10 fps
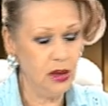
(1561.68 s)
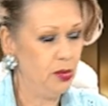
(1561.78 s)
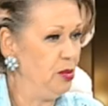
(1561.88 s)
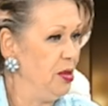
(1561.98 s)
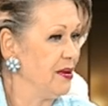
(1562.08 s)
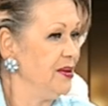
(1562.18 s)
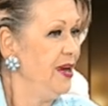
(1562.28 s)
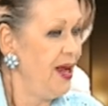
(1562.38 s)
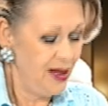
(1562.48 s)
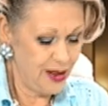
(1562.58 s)
например,
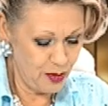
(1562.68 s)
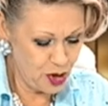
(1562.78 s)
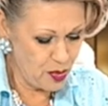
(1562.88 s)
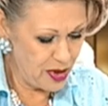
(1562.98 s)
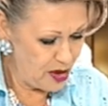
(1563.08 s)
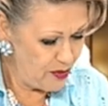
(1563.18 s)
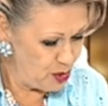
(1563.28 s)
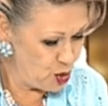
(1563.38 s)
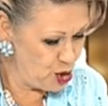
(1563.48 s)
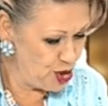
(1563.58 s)
для того, чтобы она
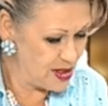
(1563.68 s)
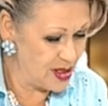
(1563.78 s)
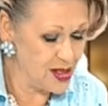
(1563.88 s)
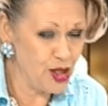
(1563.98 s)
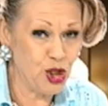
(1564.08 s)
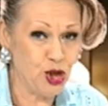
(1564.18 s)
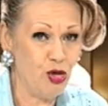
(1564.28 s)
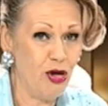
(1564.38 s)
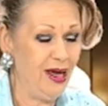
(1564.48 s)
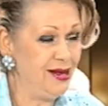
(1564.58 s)
вам точно сказала,
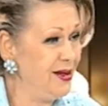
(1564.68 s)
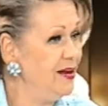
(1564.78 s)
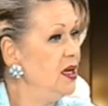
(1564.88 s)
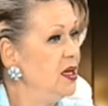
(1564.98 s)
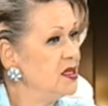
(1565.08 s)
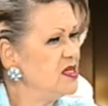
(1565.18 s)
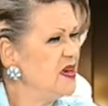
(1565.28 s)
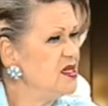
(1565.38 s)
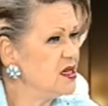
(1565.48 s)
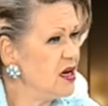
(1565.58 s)
что это
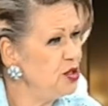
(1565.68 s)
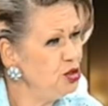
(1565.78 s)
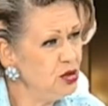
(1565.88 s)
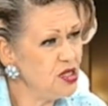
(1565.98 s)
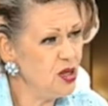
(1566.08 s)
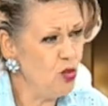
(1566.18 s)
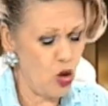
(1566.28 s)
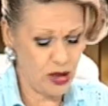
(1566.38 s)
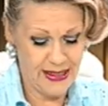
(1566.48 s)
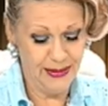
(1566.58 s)
называется, как еще раз?
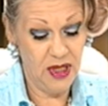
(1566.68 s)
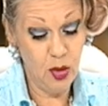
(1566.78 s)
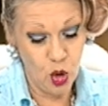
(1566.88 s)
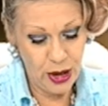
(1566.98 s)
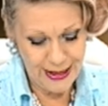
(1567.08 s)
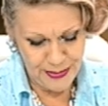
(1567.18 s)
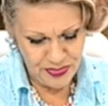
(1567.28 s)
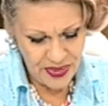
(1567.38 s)
Демодекс. Демодекс.